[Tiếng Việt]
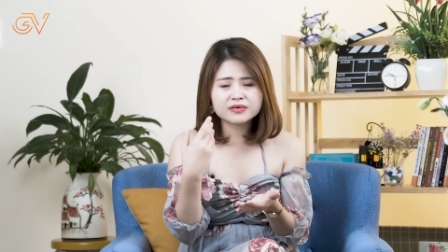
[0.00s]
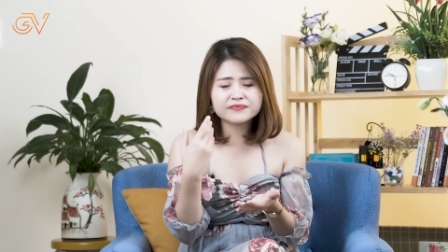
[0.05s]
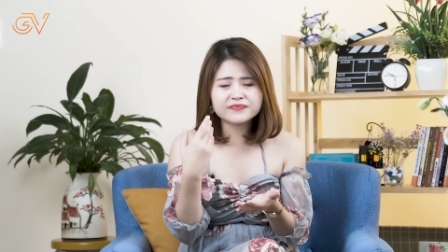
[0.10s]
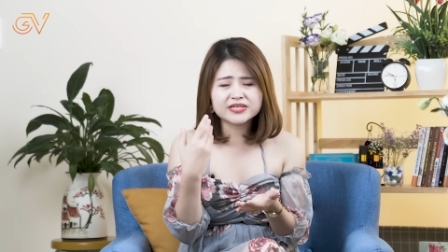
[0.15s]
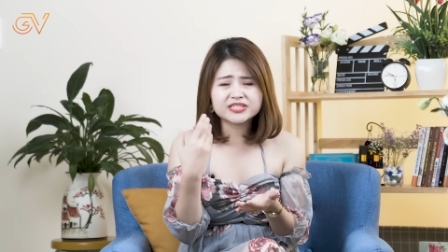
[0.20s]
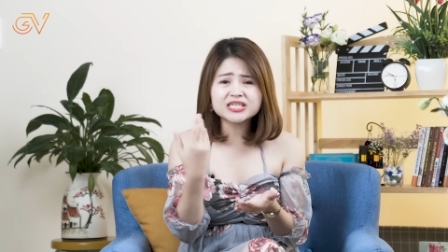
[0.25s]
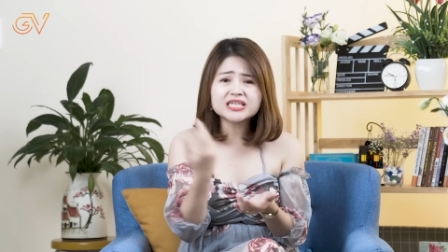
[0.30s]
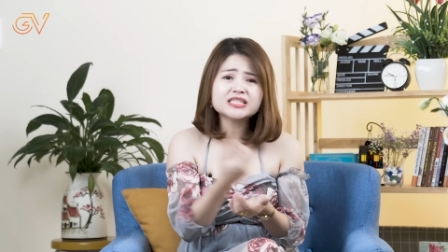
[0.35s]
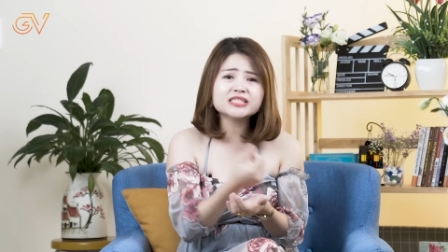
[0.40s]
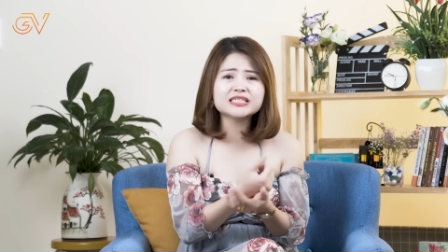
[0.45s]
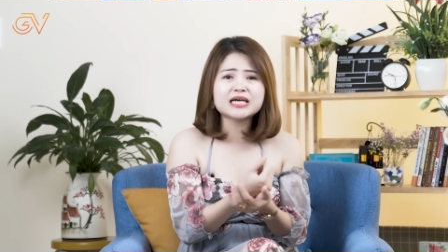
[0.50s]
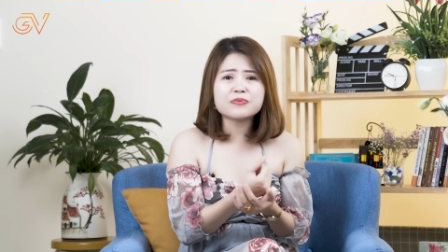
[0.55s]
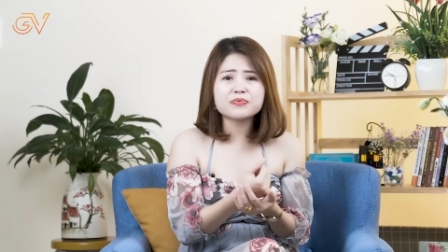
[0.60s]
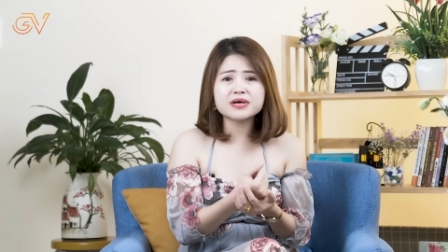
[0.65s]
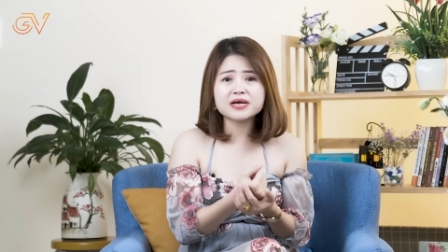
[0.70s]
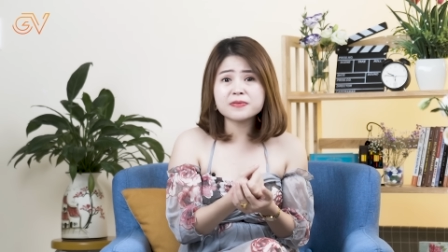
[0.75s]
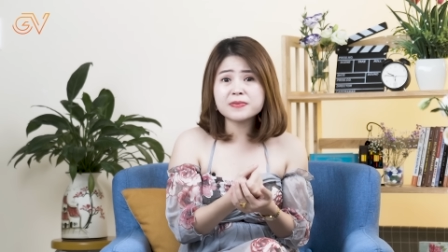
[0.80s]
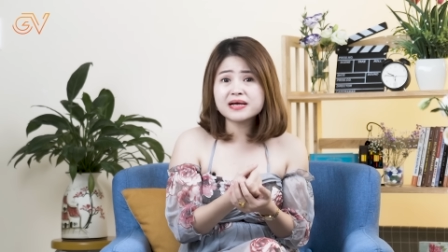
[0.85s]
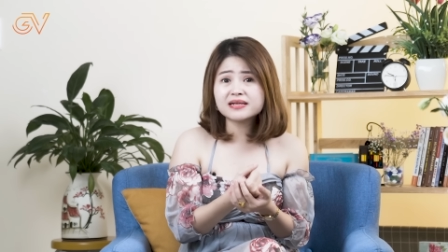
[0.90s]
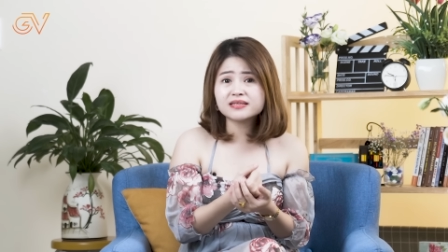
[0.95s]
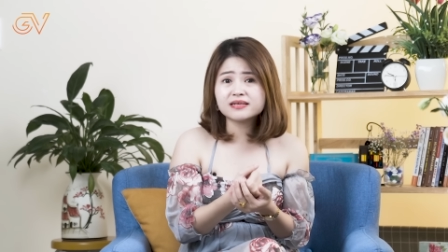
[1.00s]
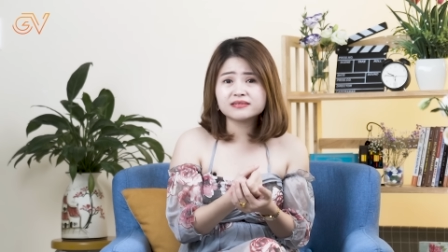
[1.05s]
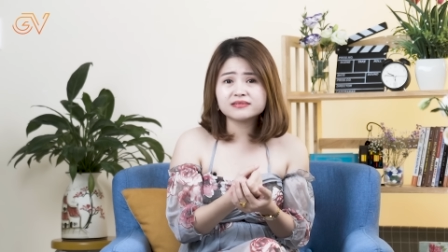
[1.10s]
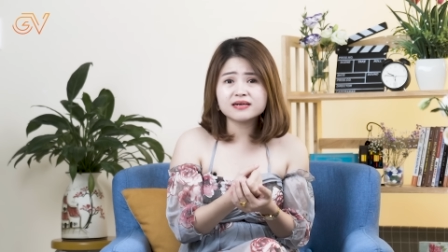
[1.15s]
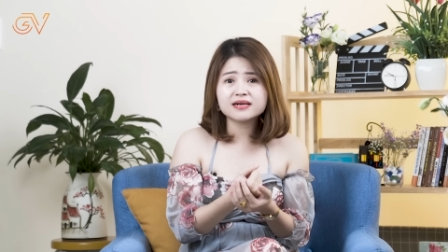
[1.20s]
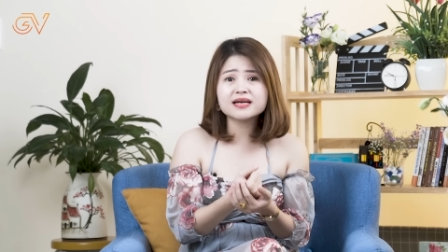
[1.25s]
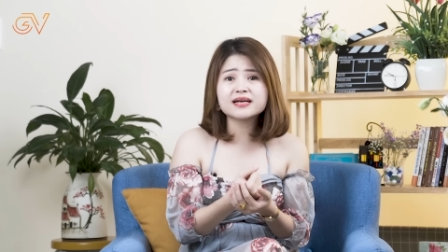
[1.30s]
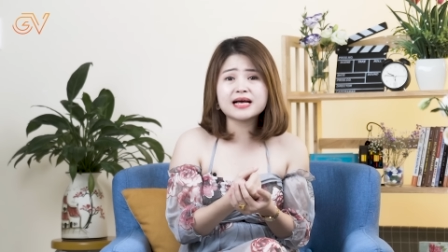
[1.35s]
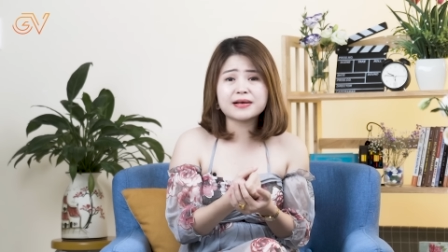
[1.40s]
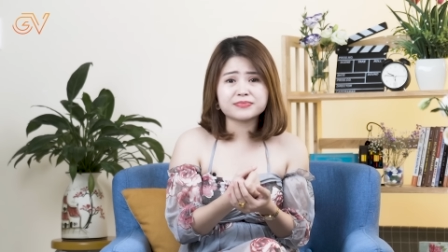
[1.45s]
phải trân trọng với các bạn tưởng
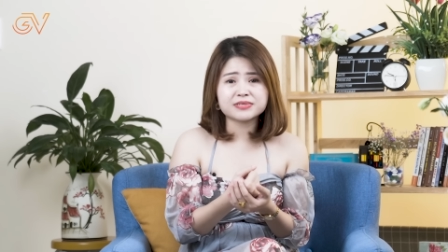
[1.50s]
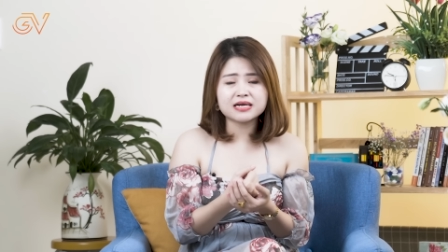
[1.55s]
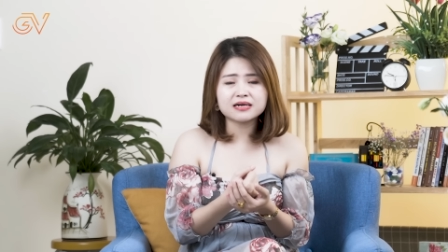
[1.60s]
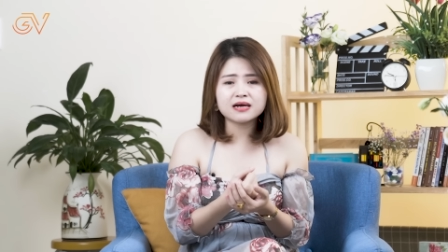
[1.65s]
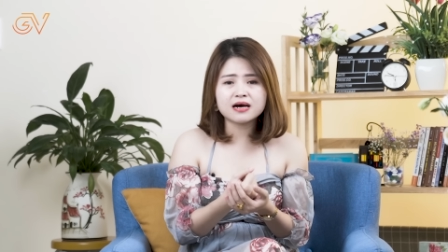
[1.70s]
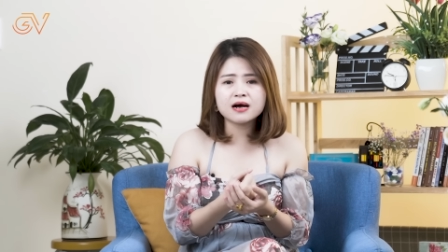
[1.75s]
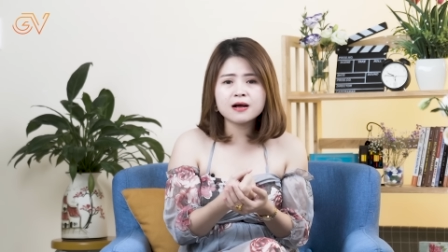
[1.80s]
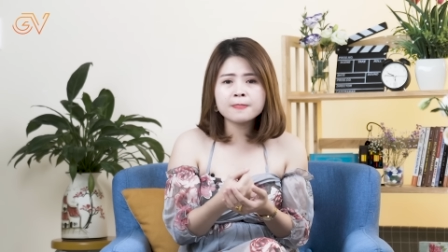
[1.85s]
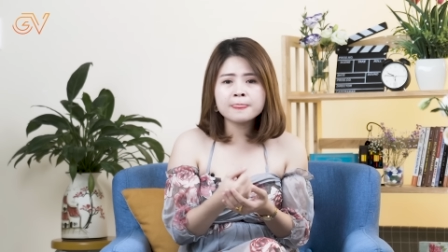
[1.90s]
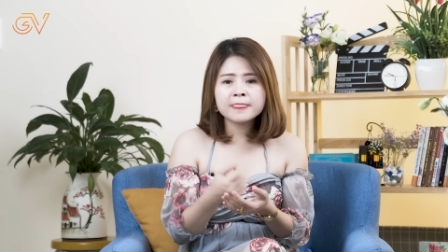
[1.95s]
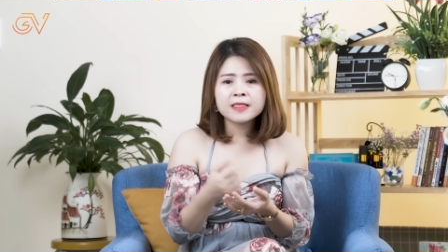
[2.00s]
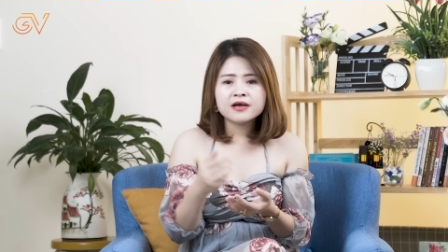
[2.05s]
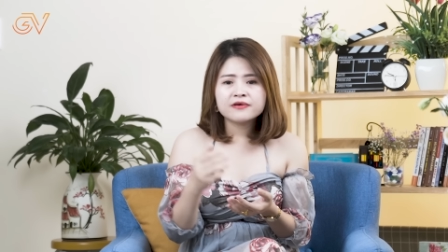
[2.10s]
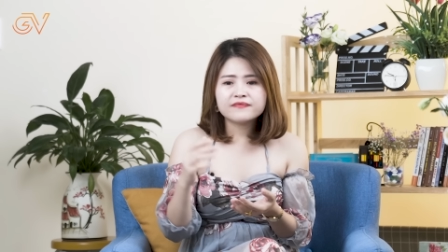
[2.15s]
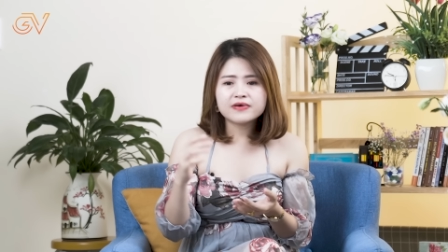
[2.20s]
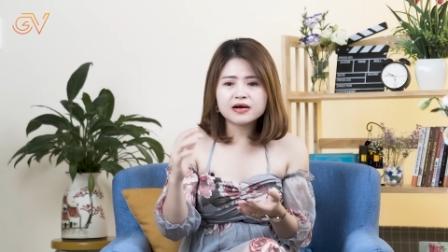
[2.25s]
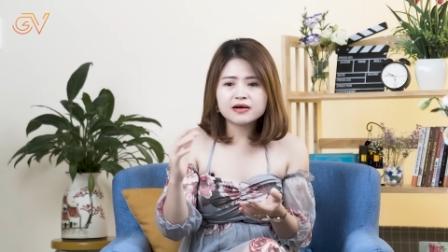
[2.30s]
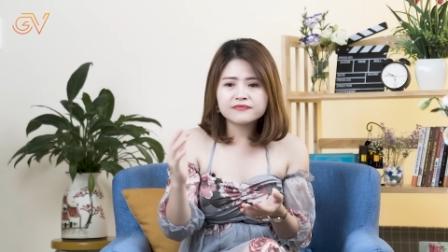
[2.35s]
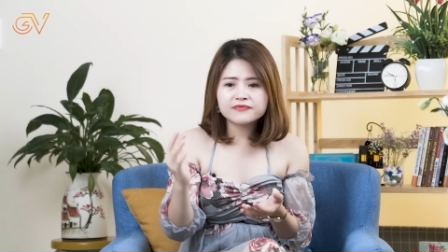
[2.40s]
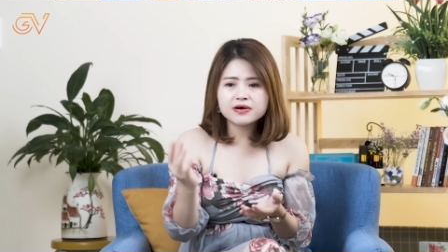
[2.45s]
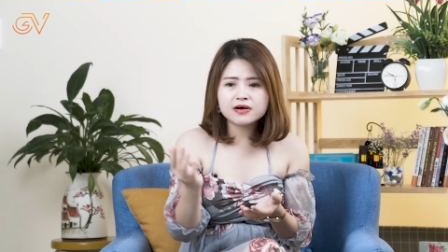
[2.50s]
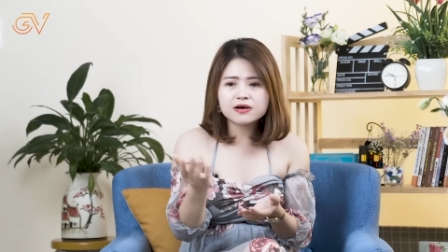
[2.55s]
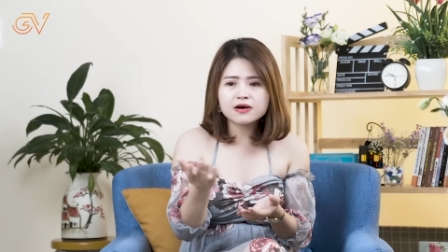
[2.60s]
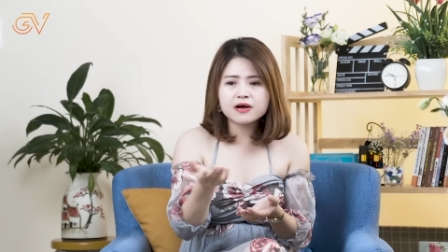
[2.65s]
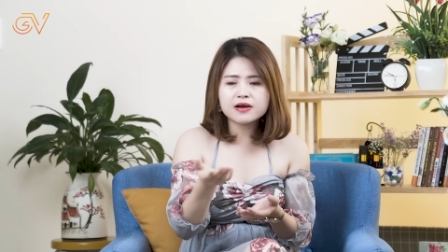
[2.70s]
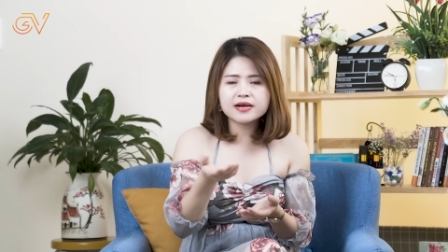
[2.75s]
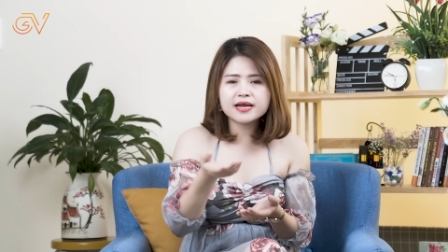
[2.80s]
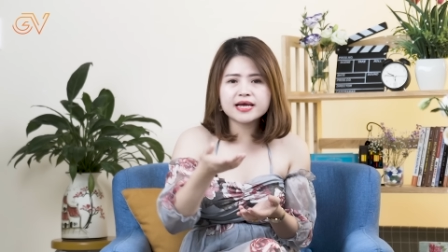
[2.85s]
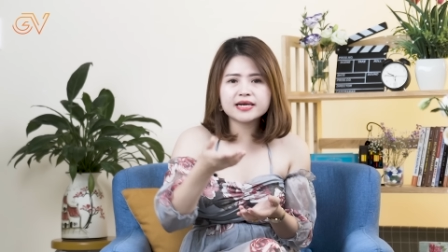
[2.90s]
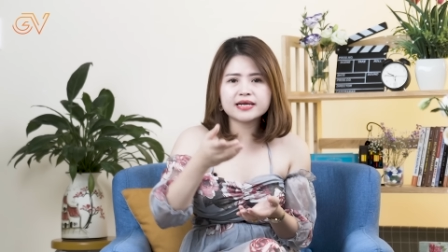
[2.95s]
tượng cái cảm giác đó và vừa
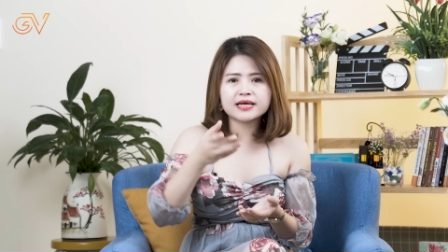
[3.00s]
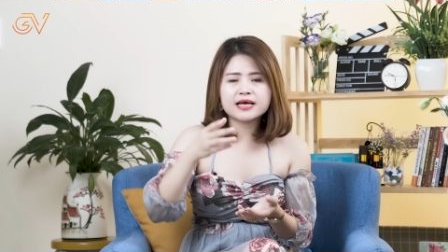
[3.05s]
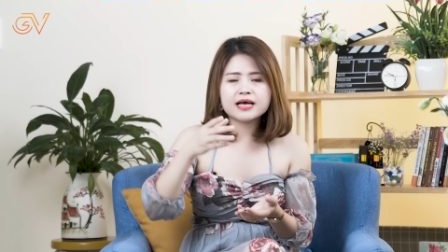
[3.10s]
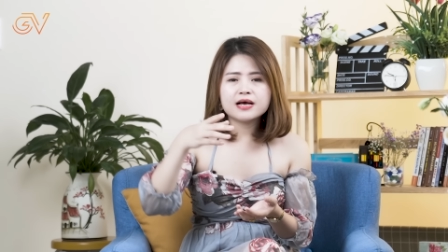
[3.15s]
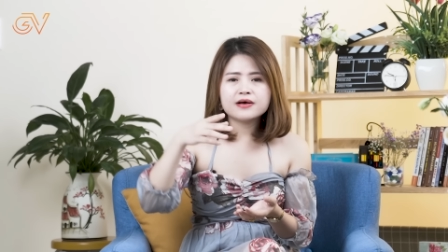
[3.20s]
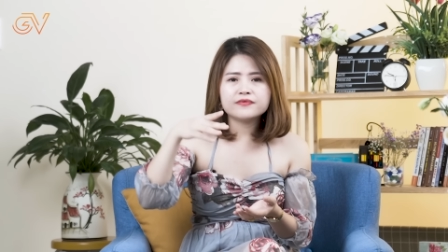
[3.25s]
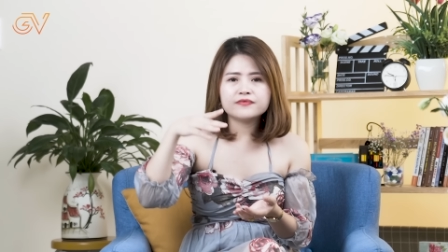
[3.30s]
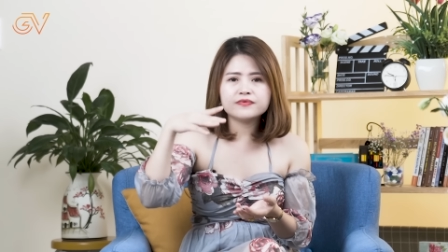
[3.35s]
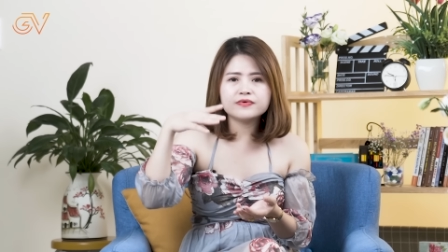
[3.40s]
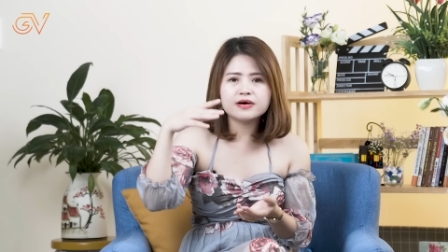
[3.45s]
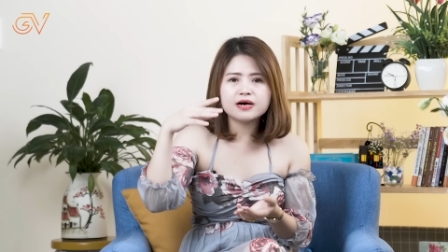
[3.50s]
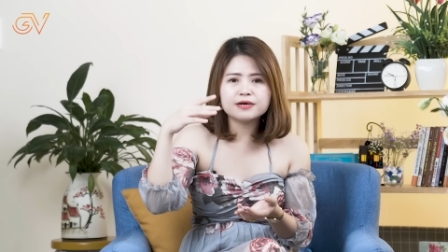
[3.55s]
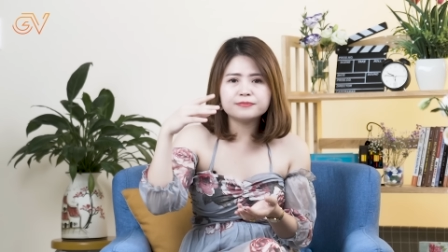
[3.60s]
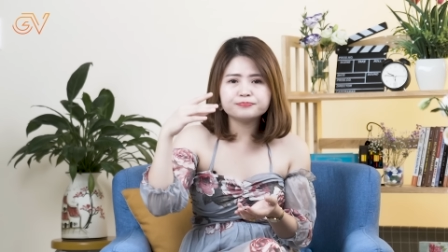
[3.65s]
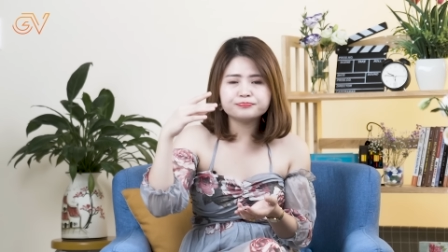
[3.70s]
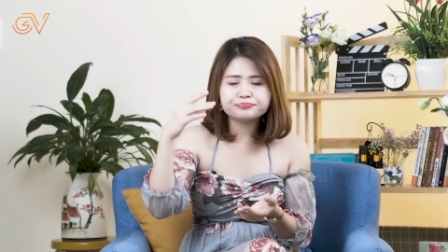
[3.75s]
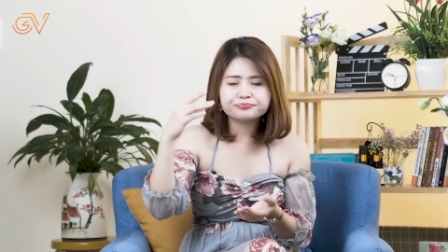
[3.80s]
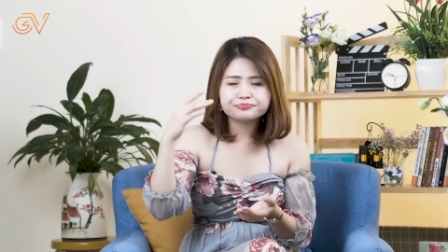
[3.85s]
gọi lên này vừa